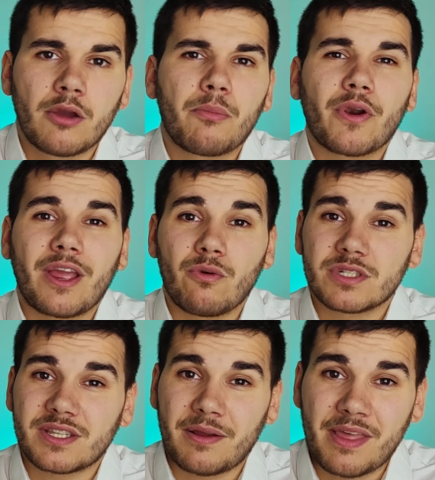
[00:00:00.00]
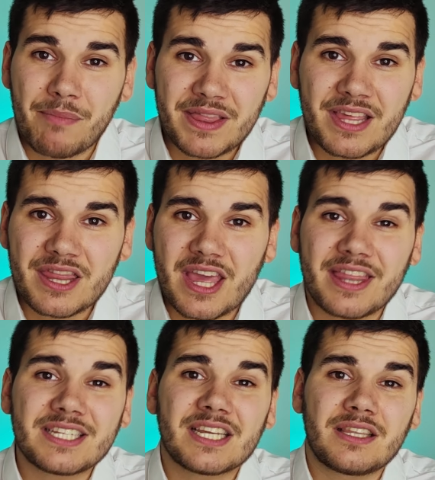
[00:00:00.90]
porque nuestra dependencia
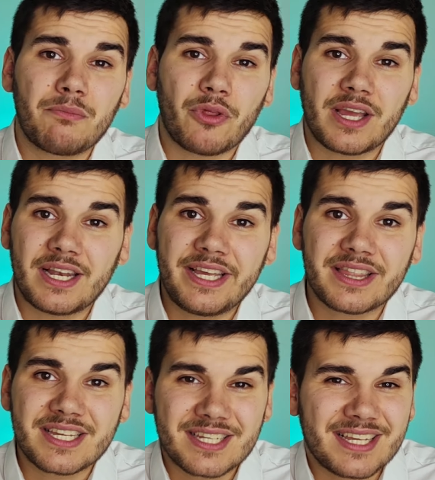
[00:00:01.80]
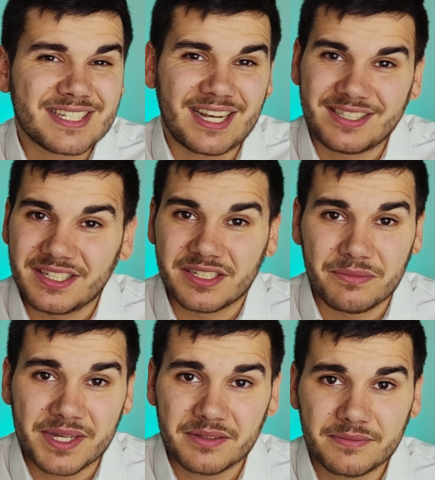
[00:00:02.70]
de ese tipo de clientes es
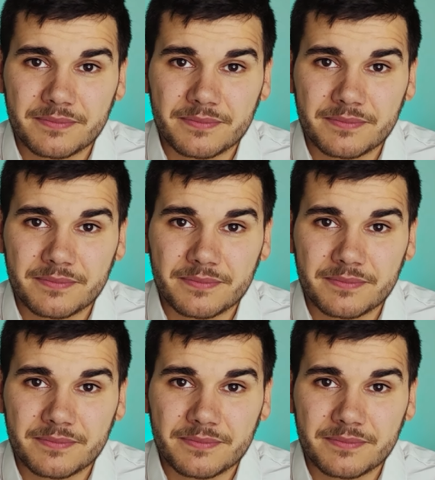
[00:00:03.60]
altísima.